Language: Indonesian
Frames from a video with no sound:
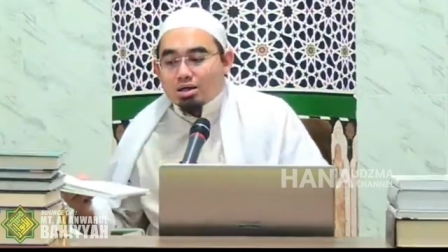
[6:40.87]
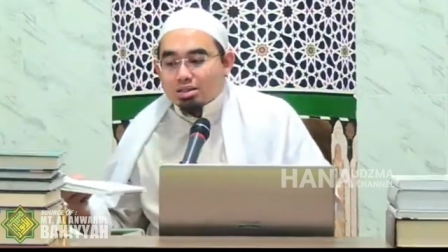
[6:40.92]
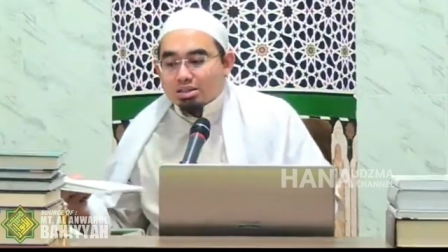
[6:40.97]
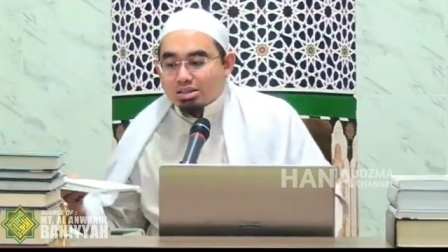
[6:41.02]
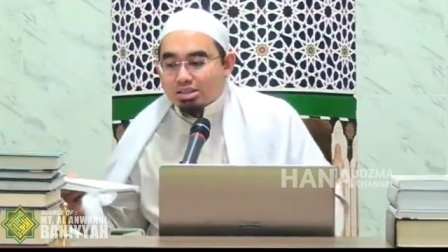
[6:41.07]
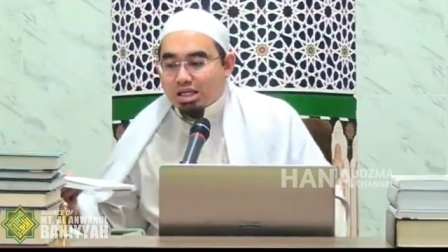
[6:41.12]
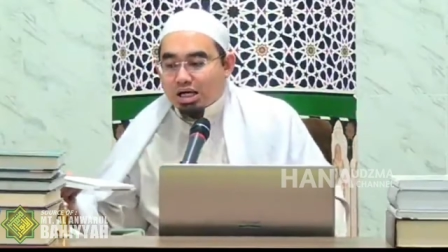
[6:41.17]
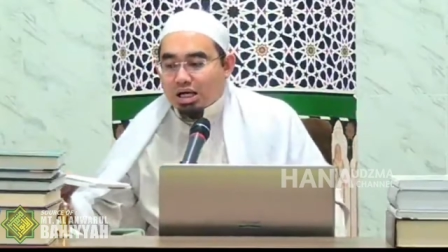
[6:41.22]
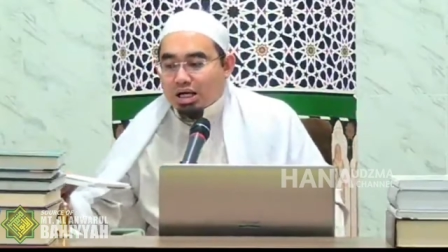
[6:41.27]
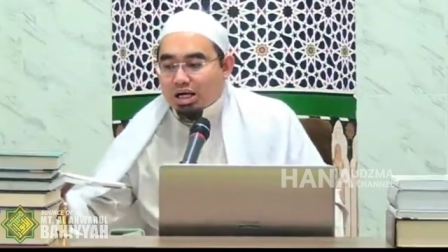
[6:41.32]

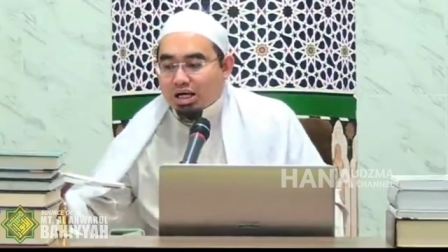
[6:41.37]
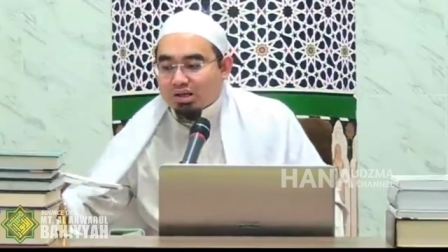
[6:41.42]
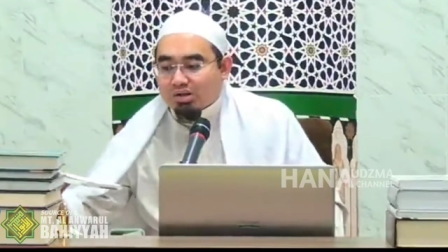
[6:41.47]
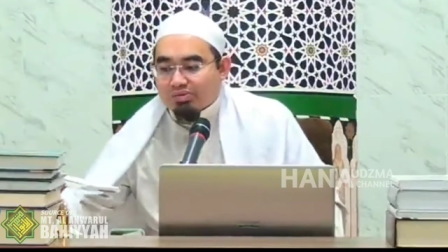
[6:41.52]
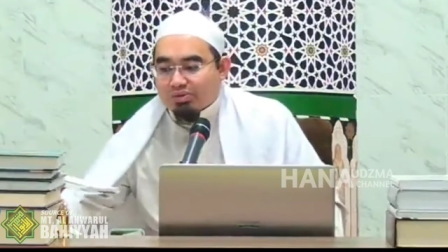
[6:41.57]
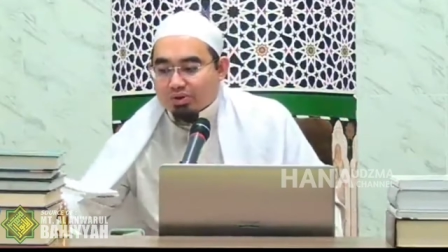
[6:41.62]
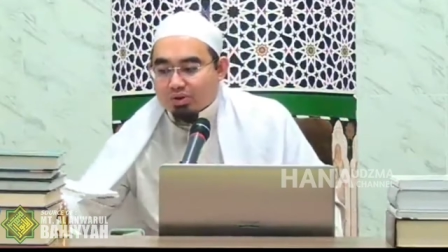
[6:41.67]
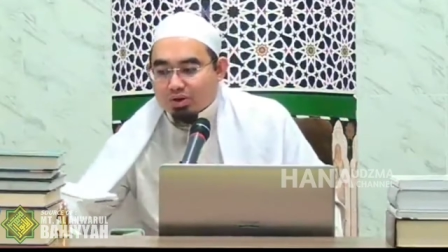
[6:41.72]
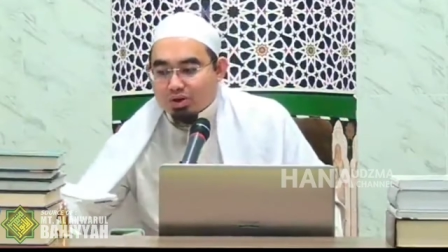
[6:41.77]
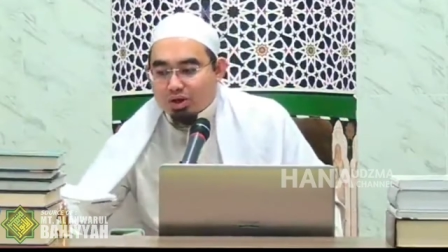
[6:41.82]
zakat
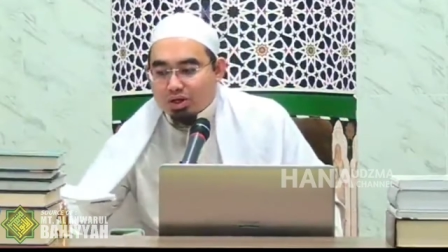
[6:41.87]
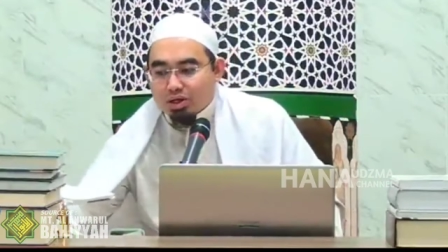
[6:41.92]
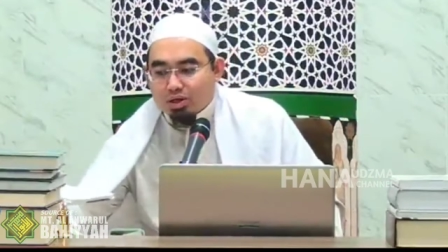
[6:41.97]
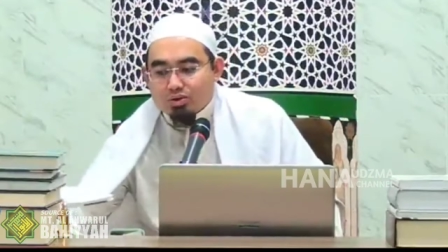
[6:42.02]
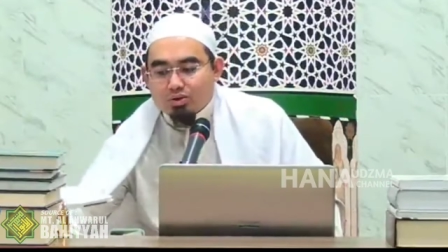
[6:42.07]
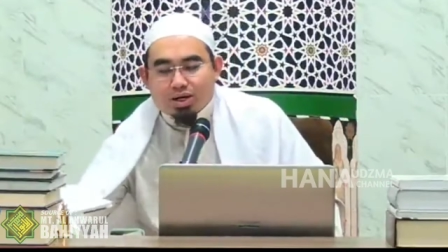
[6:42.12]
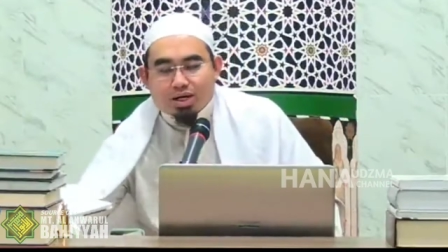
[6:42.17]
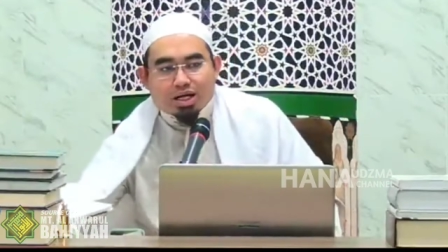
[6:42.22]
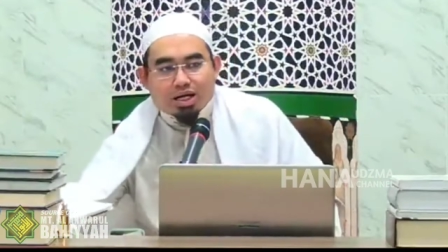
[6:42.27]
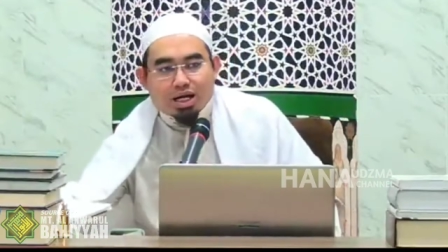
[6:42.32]
fitrah
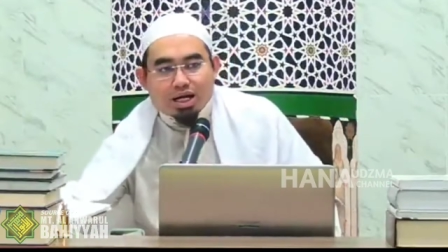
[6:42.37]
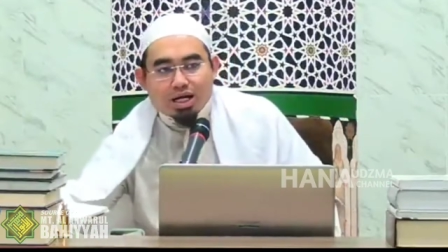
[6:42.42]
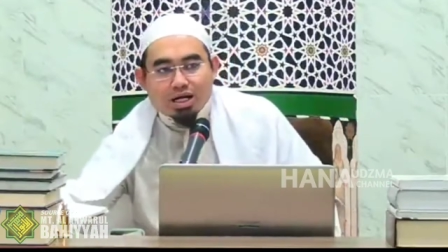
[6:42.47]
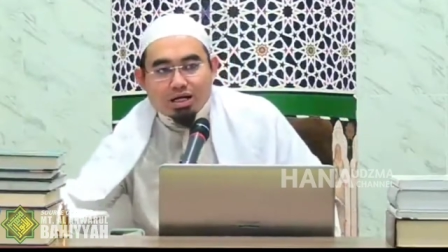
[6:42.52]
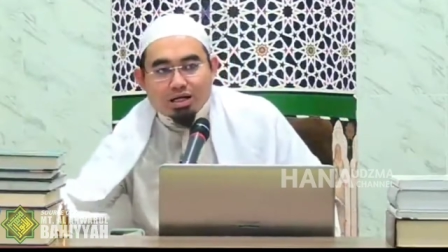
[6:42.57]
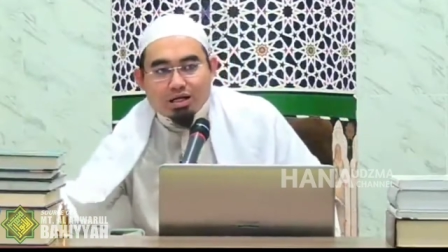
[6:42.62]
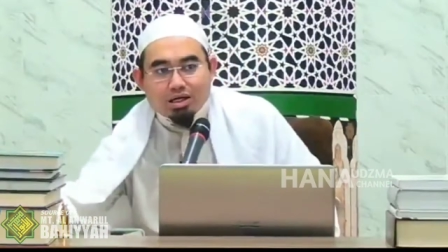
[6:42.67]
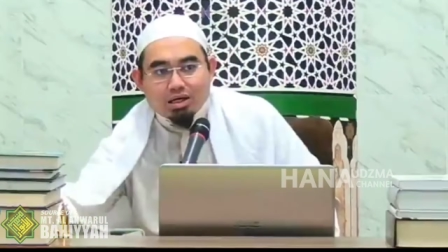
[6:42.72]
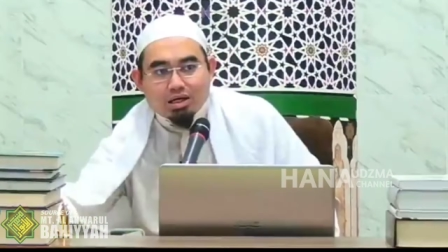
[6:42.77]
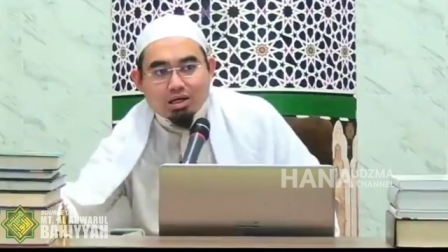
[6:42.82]
itu adalah
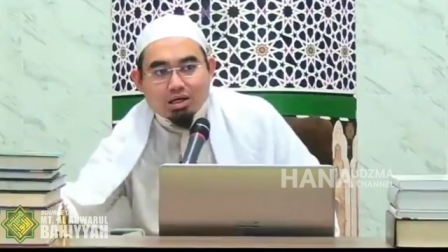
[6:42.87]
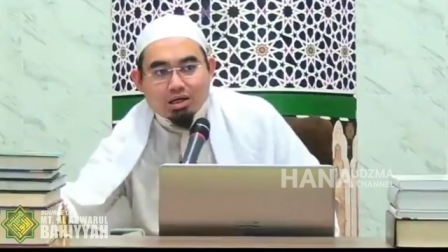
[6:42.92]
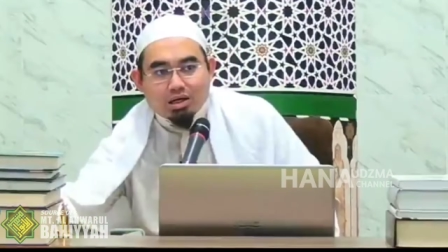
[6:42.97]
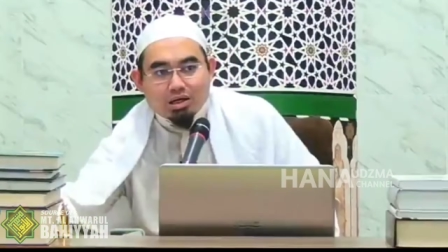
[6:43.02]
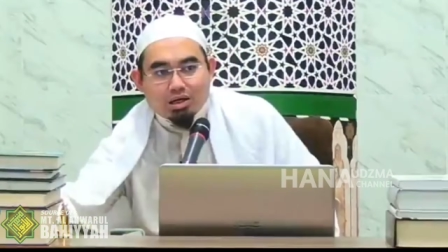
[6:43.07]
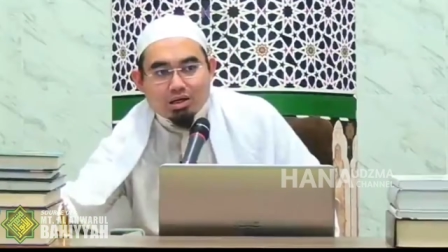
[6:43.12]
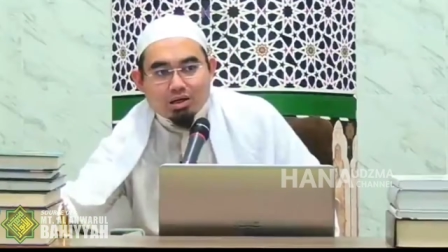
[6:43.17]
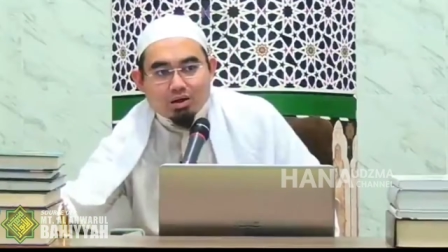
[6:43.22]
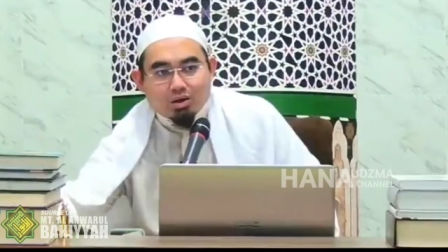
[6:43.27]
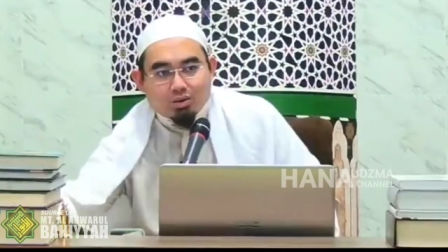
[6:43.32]

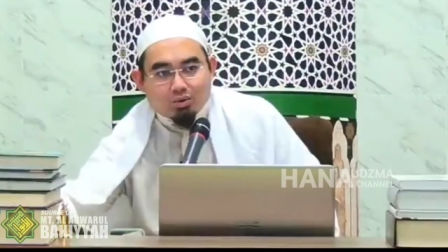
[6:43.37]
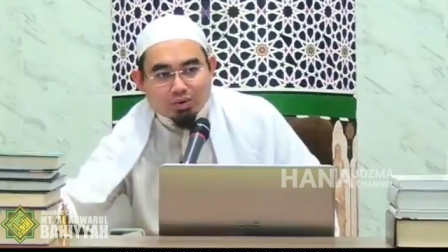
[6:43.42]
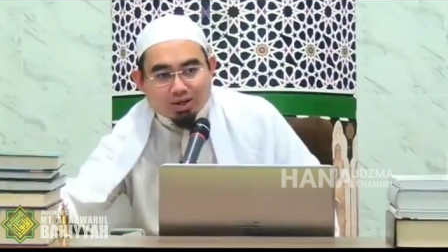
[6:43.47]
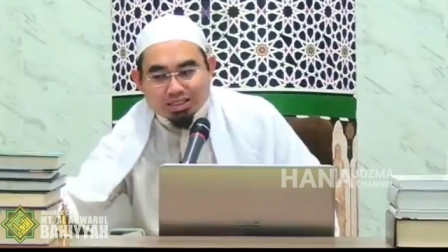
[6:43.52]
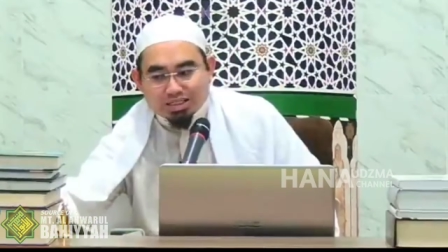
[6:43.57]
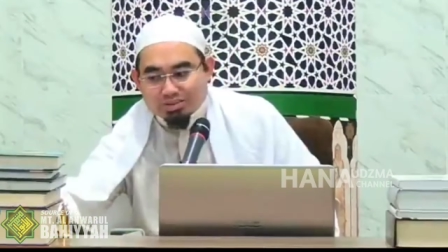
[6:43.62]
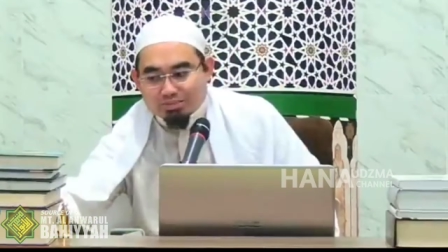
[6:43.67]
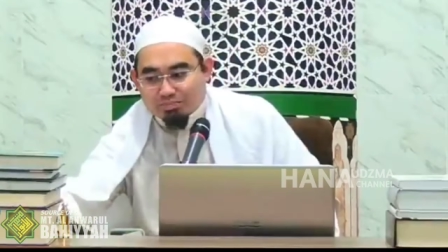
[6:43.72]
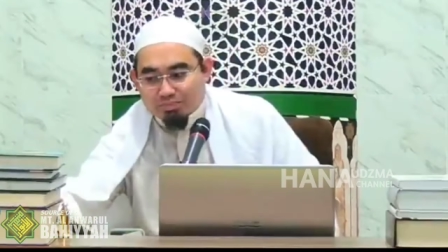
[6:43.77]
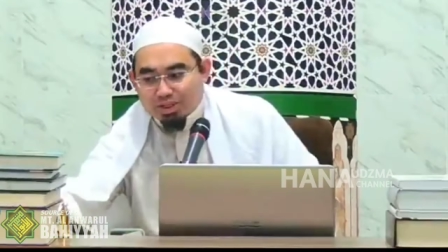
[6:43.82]

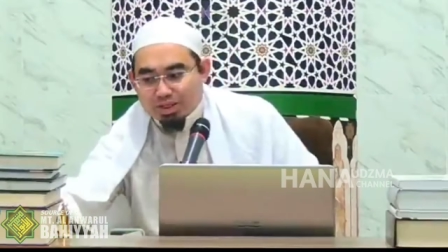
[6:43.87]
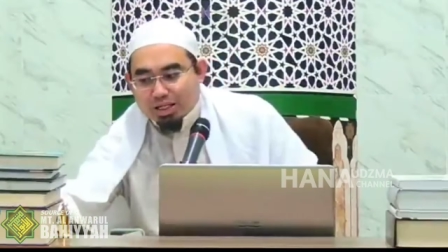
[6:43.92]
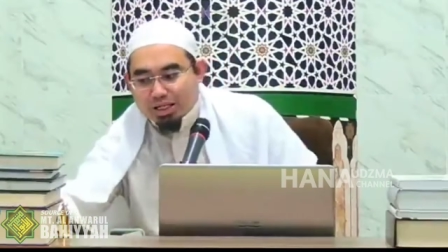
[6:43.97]
wajib